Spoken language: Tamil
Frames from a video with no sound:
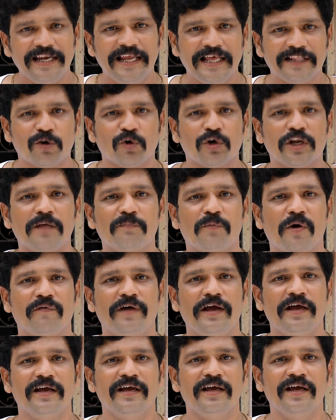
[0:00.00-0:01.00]
நீ டெய்லி அந்த ரூட்ல
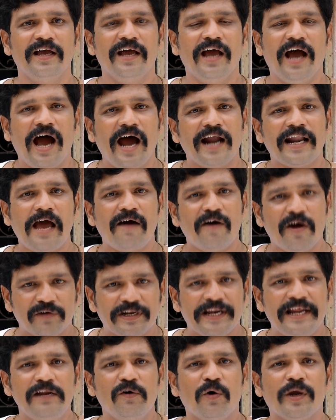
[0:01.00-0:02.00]
தான் போவ ஆனா
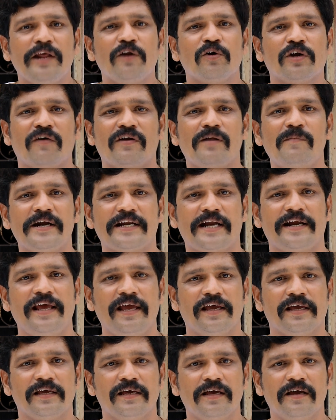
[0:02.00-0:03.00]
அவன் டெய்லி ஒரே ரூட்ல
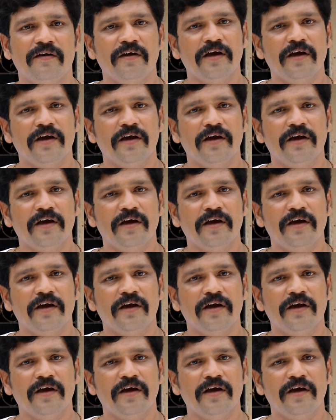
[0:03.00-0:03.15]
வரமாட்டானே